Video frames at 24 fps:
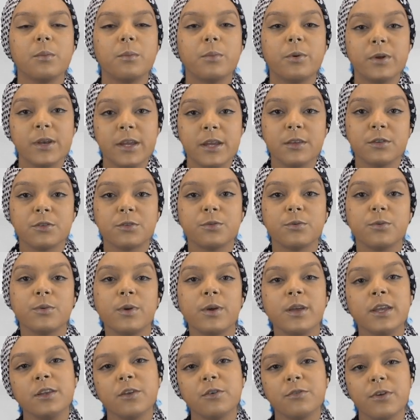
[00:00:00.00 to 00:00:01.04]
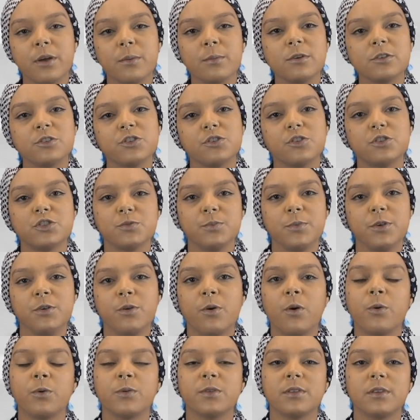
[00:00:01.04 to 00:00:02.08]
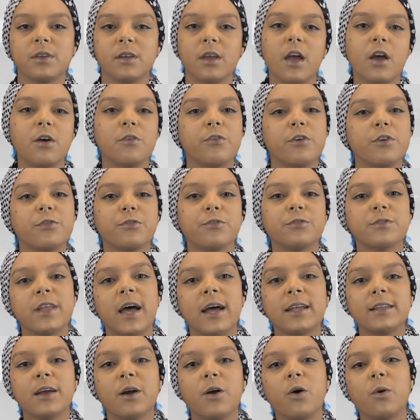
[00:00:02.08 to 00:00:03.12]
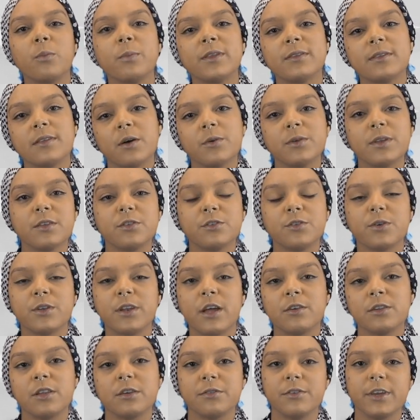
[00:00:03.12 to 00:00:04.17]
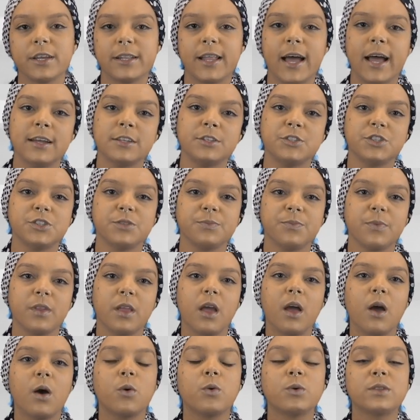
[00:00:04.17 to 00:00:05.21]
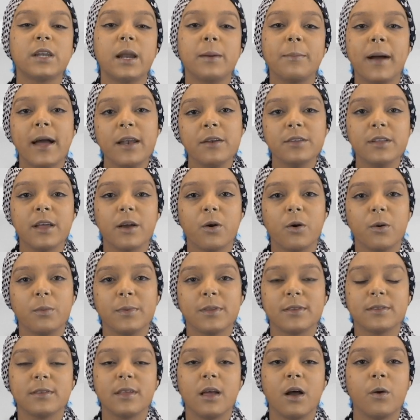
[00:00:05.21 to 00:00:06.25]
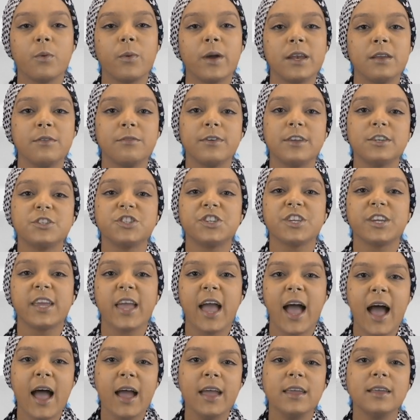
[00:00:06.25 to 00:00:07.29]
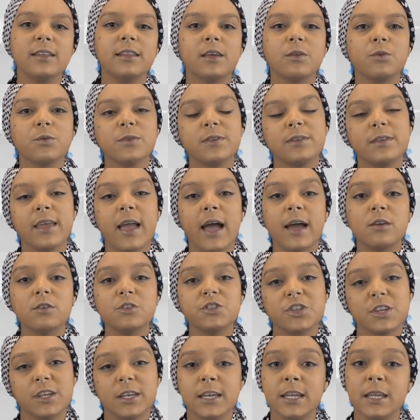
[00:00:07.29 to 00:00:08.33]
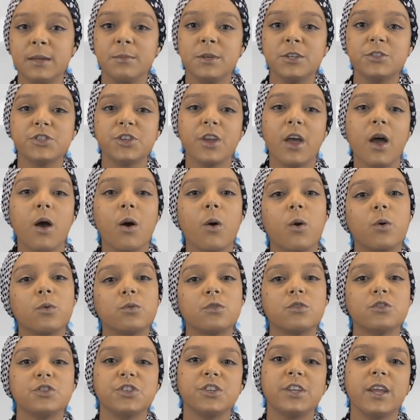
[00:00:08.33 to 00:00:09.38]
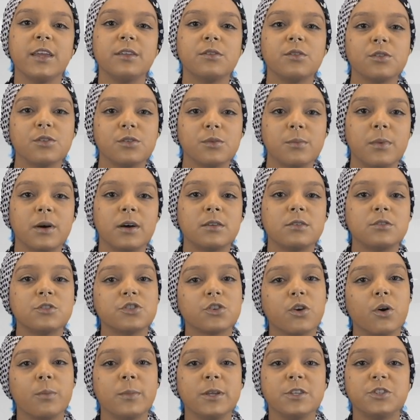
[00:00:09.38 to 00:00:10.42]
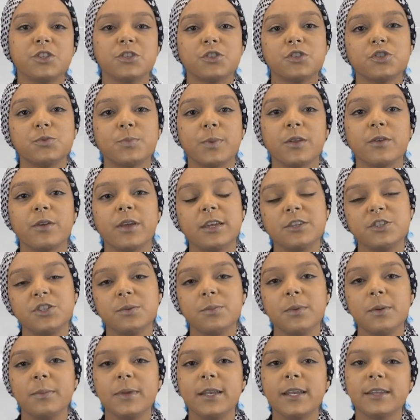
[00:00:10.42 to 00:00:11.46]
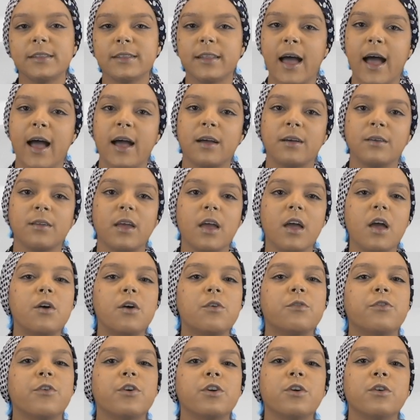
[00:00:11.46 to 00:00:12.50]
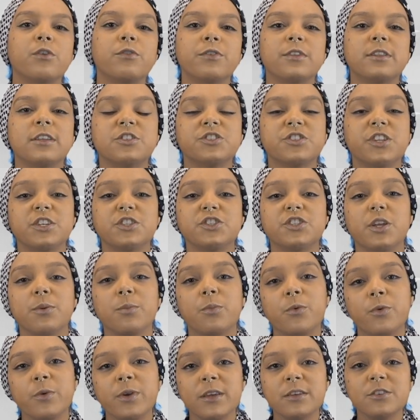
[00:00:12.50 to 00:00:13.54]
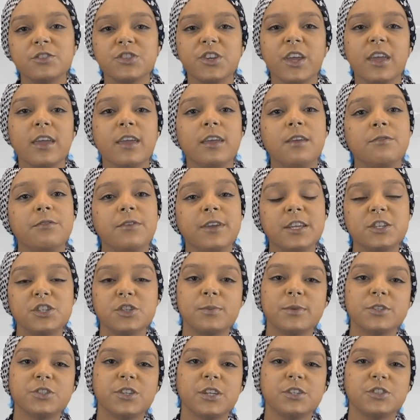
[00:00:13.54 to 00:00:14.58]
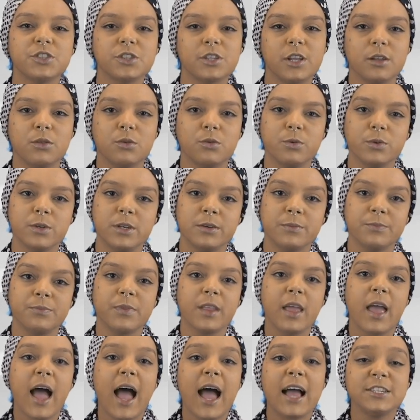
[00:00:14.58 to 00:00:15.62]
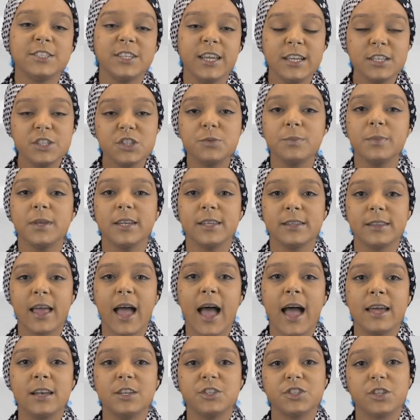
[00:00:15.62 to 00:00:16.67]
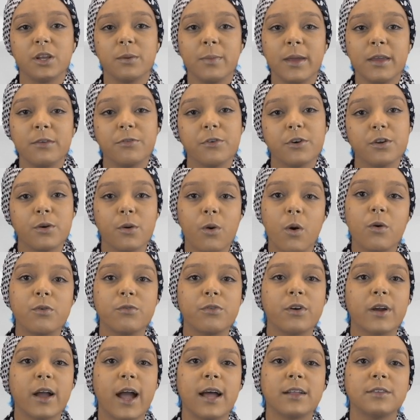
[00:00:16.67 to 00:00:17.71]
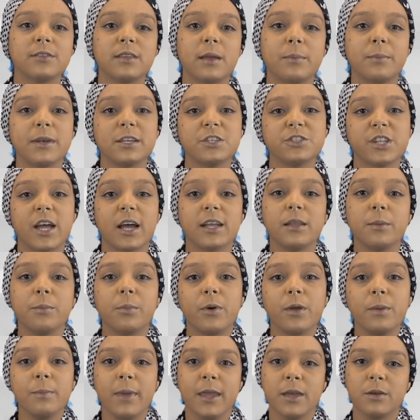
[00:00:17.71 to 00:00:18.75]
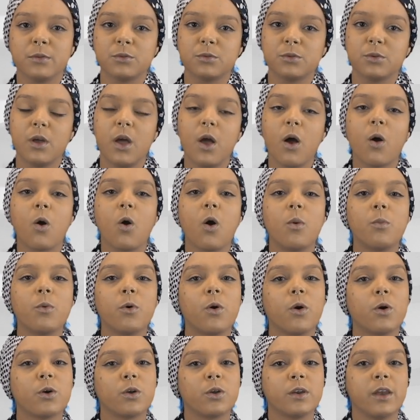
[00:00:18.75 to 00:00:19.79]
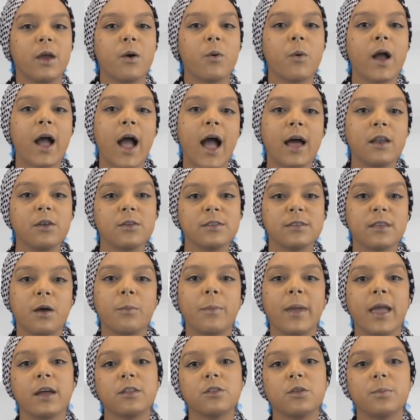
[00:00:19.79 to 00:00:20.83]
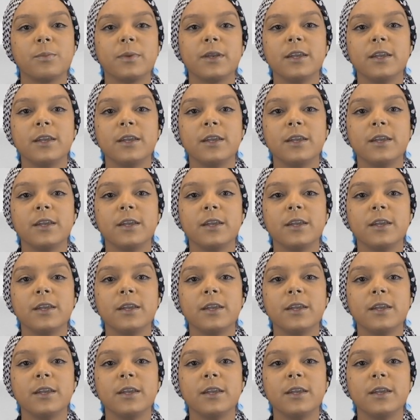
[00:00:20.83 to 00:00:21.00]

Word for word: Por isso, em novembro de 2011, foi fundada a Comissão Nacional da Verdade. O trabalho da comissão era investigar e denunciar os crimes contra os direitos humanos cometidos pelo regime militar foram ouvidas testemunhas e vítimas da ditadura. Agentes militares também foram convocados a prestar depoimento, como o coronel Carlos Alberto